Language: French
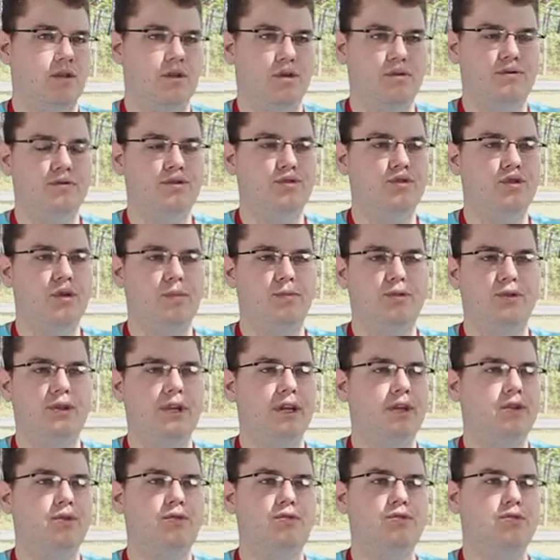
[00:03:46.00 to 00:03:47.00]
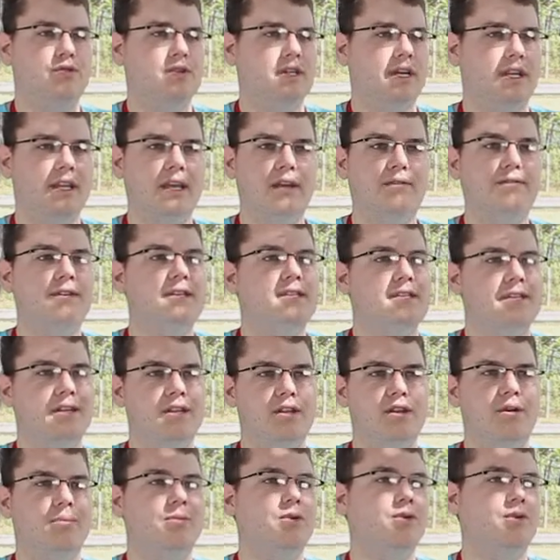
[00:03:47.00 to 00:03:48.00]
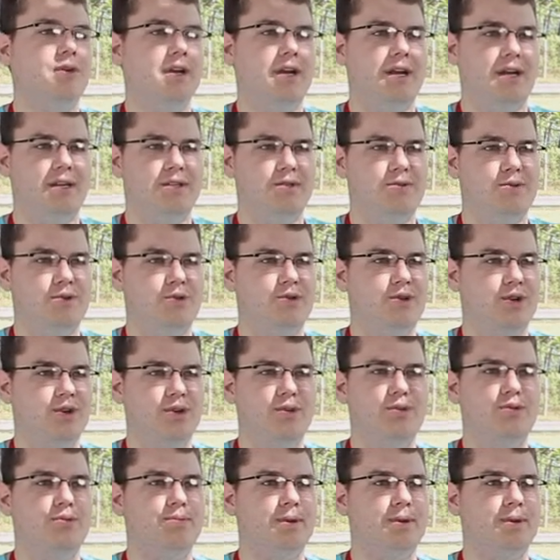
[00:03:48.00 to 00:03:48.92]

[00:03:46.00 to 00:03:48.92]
Dans le futur, peut-être que ce sera très facile d'emmener une classe de jeunes du